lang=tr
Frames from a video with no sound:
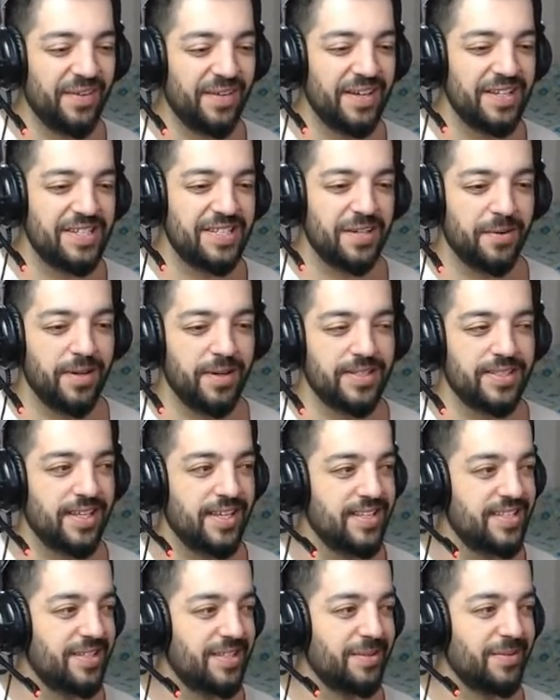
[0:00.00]
yavaş yavaş
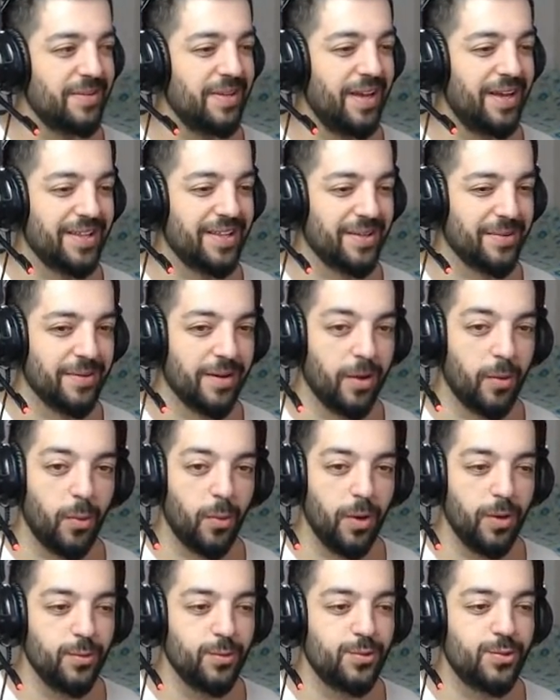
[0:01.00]
ezdim ya adamı.
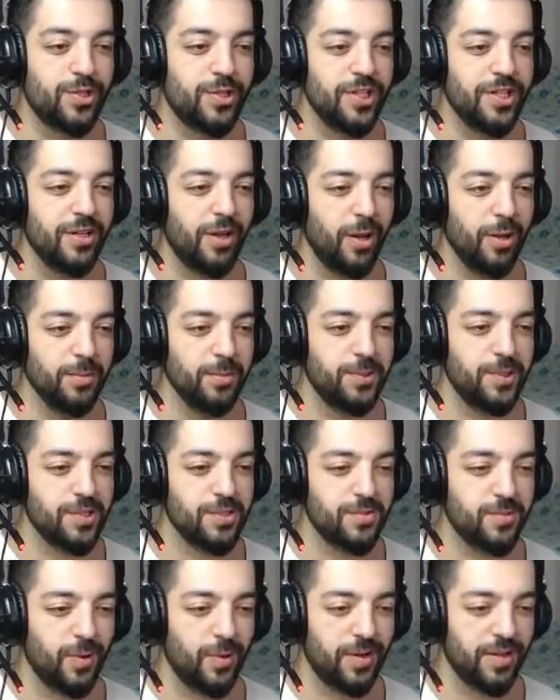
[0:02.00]
O 3 kil
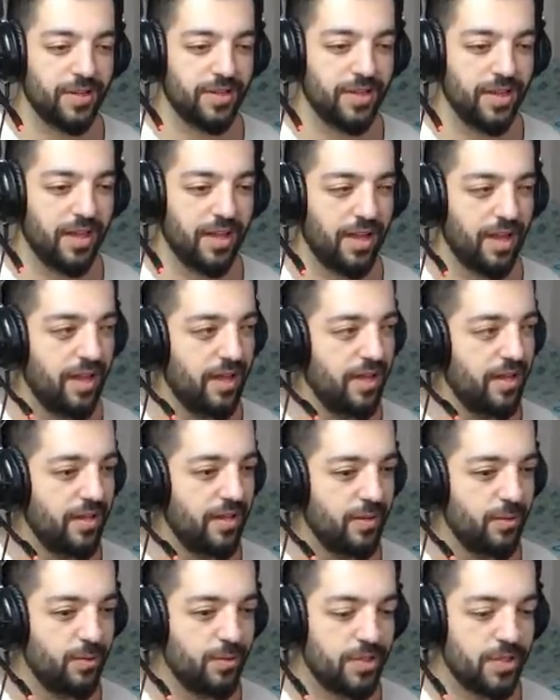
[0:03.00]
almışız bu arada.
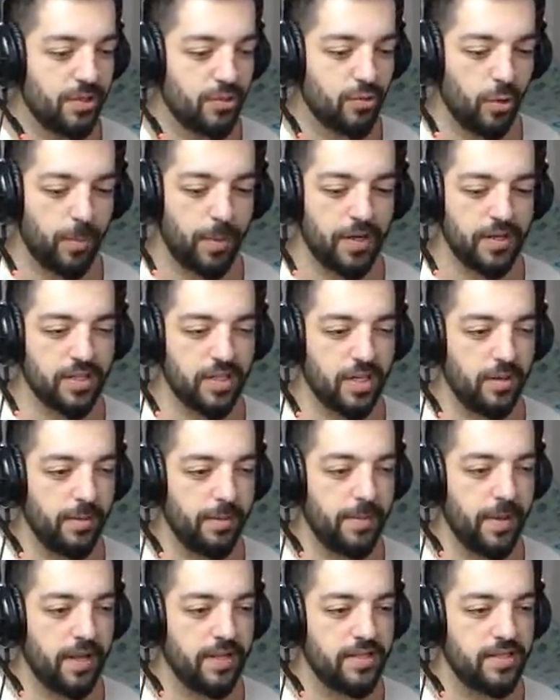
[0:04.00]
3 kil kopardık
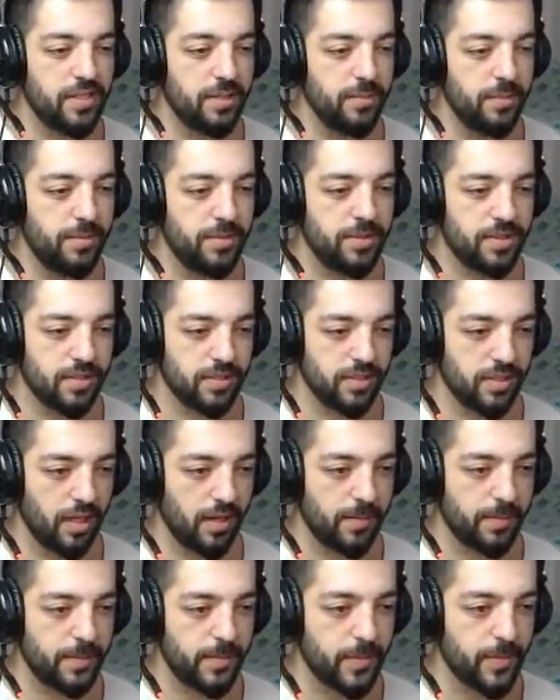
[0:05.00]
ama benzinimi
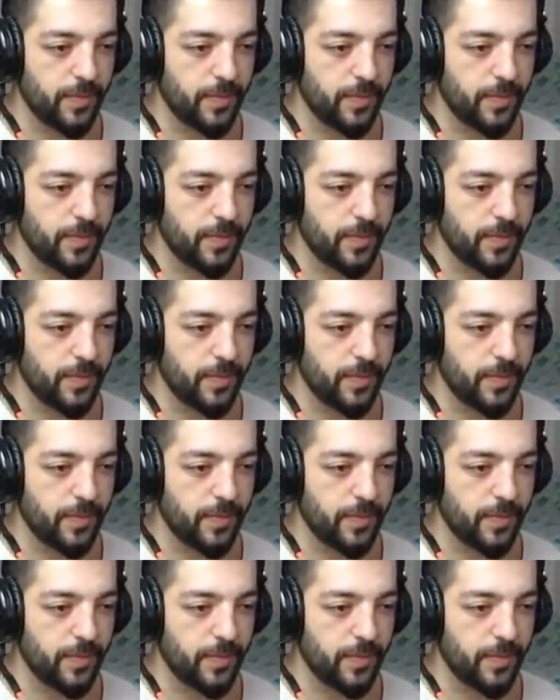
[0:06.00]
bitirdiler.